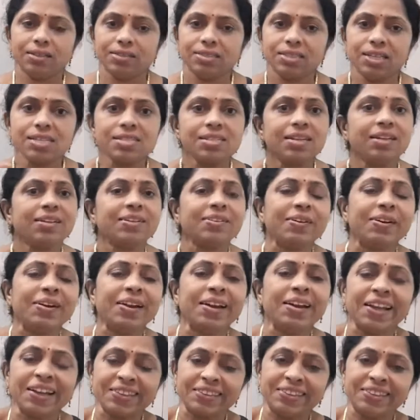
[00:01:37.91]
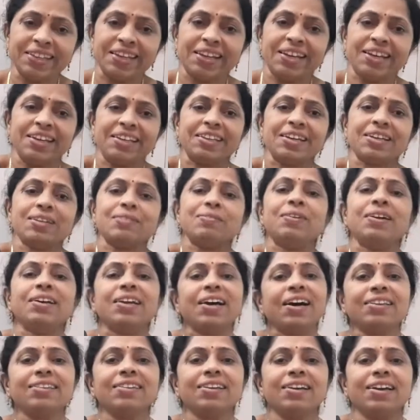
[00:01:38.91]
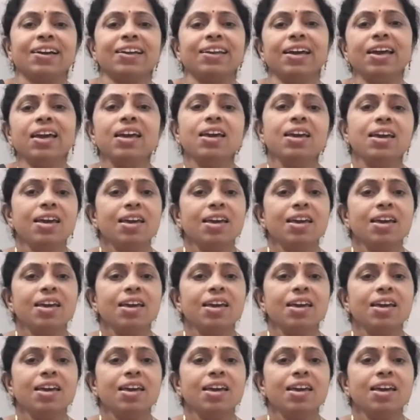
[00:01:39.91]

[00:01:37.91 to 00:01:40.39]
చేసినట్టు కూడా నాకు తెలియదు అనమాట అందుకనే